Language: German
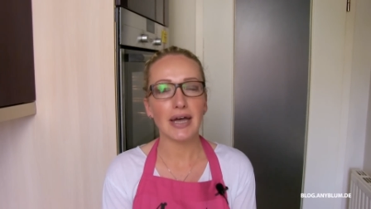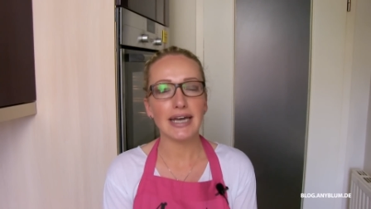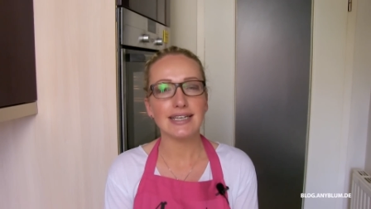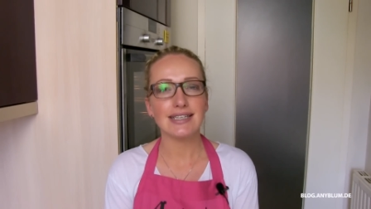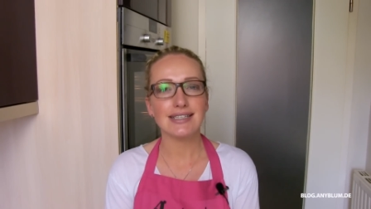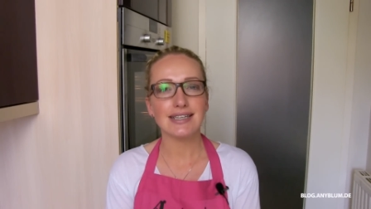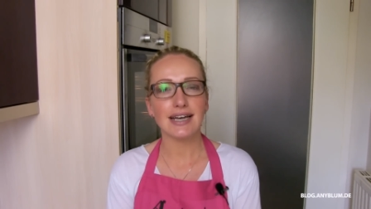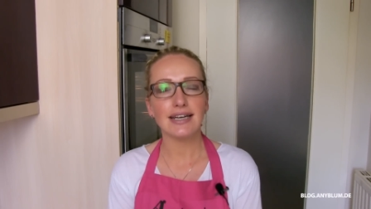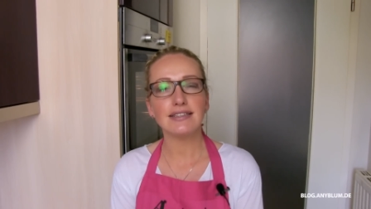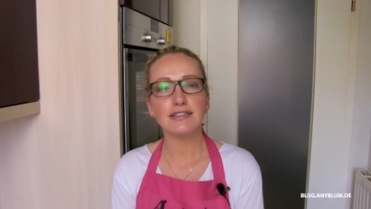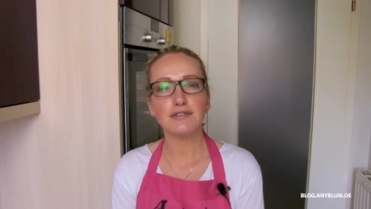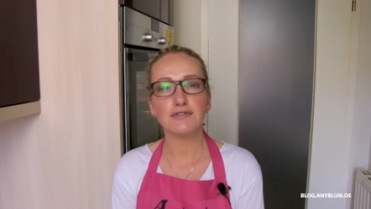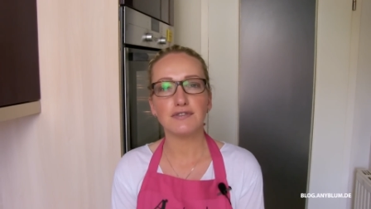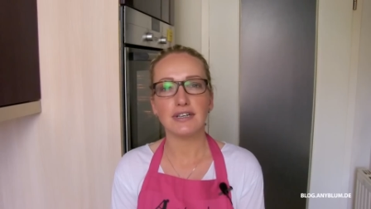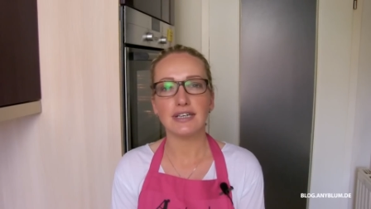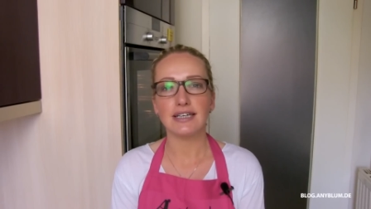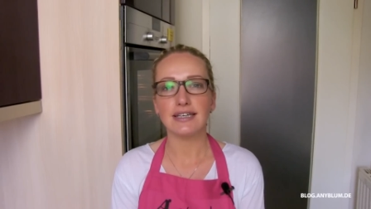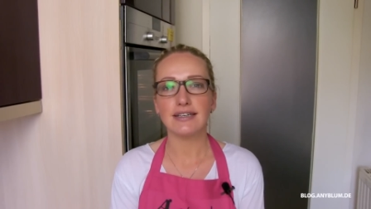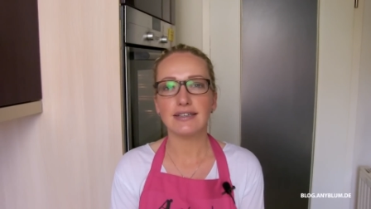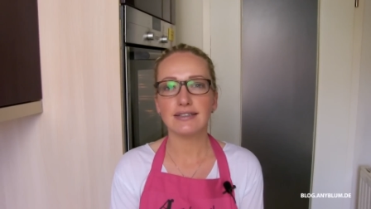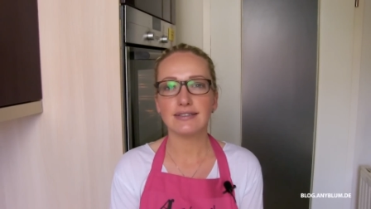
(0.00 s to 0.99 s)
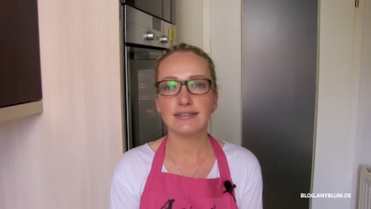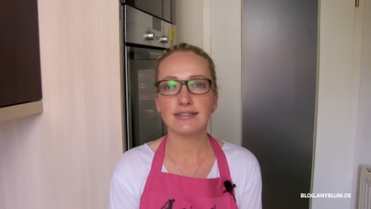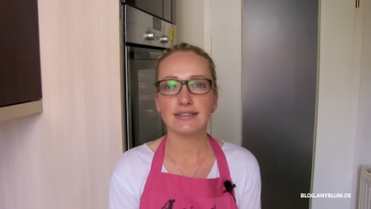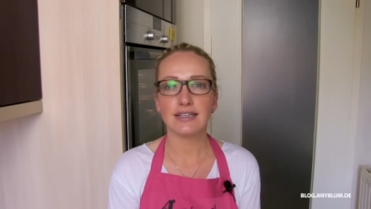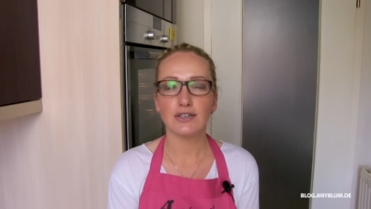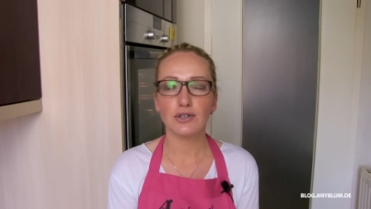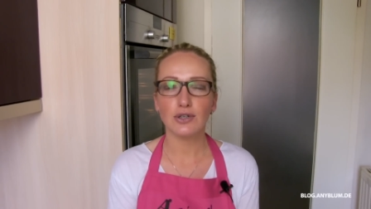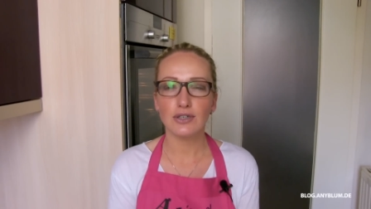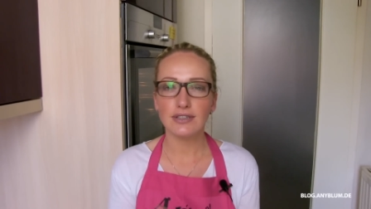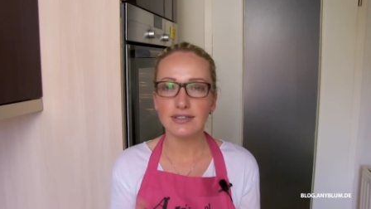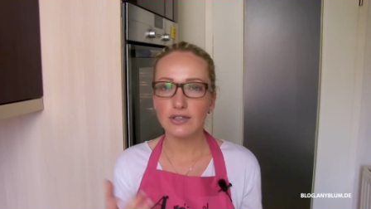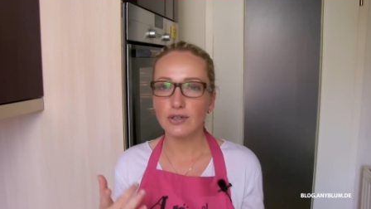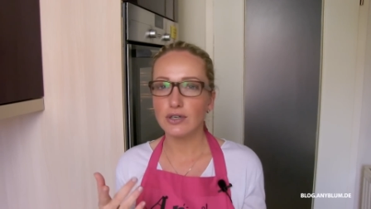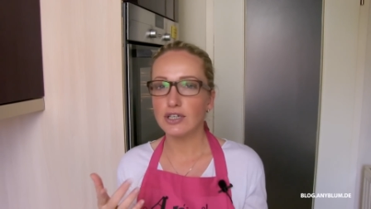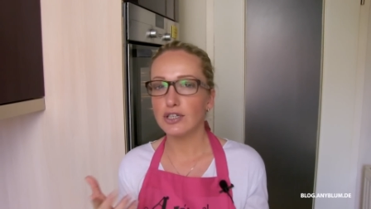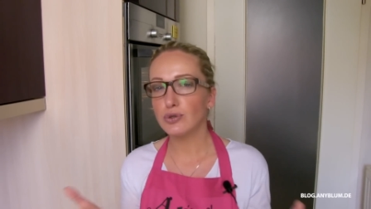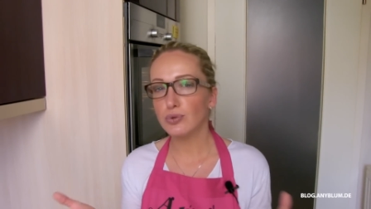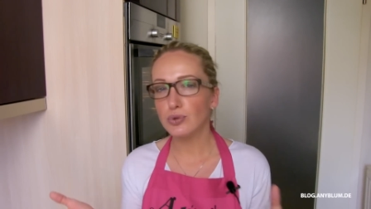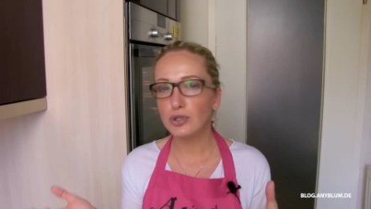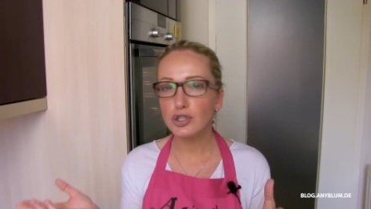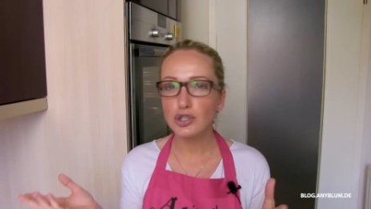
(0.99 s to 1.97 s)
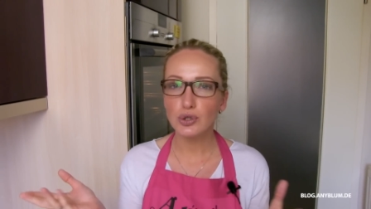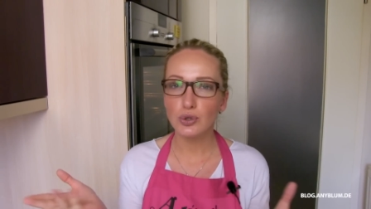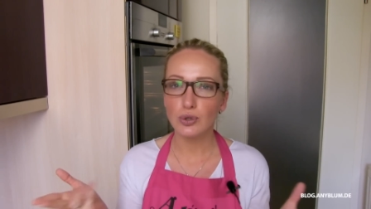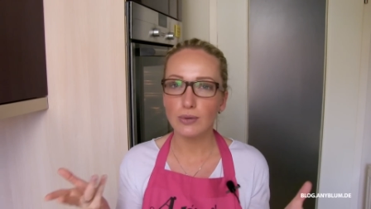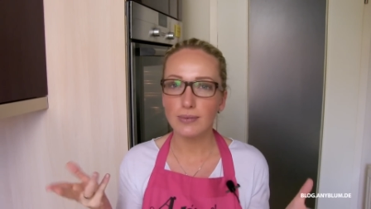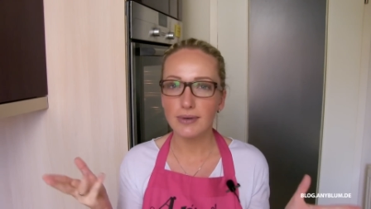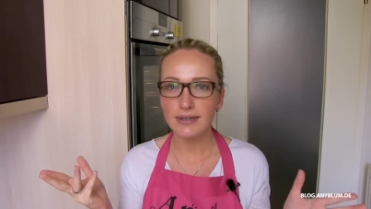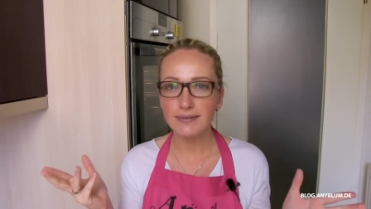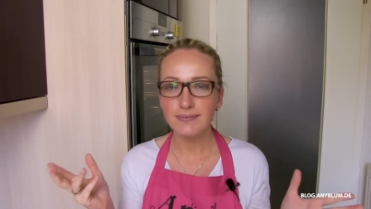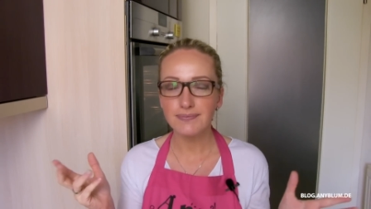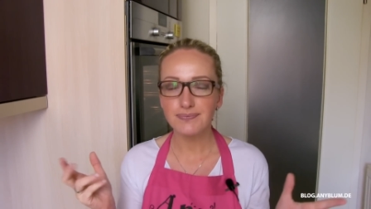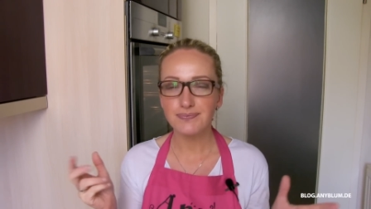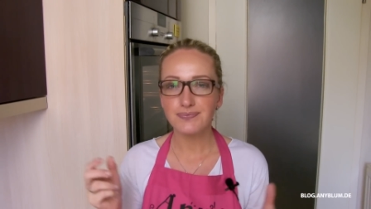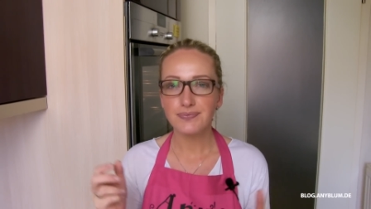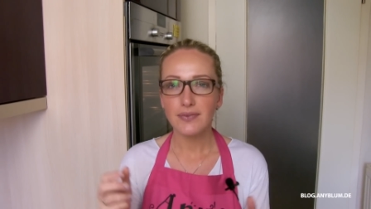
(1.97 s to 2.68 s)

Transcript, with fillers: eine Seite verlinken, da könnt ihr euch durchstöbern.